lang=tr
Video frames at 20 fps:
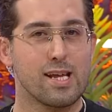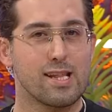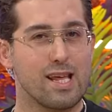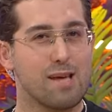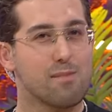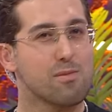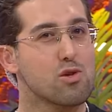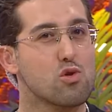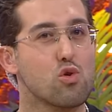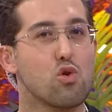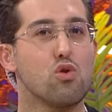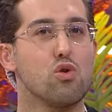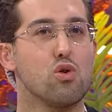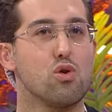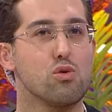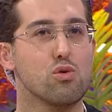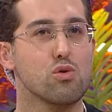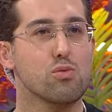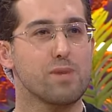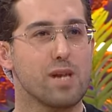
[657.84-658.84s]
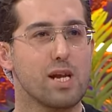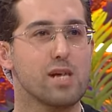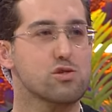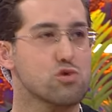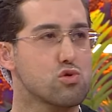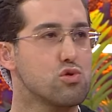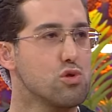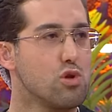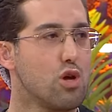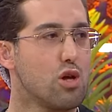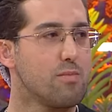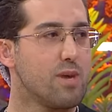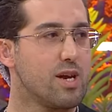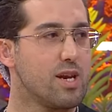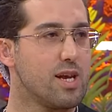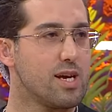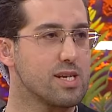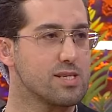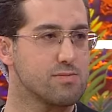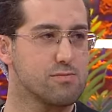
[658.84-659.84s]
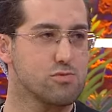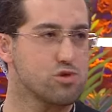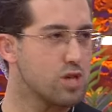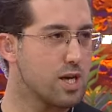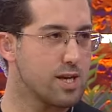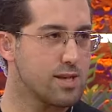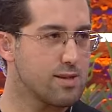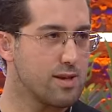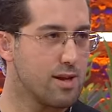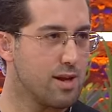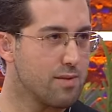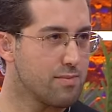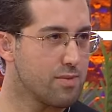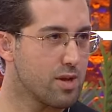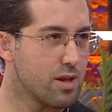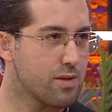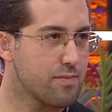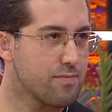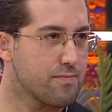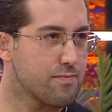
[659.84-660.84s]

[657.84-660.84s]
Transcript: Dedim ki Doğu biraz cool olman lazım. Müsait diyelim dedim.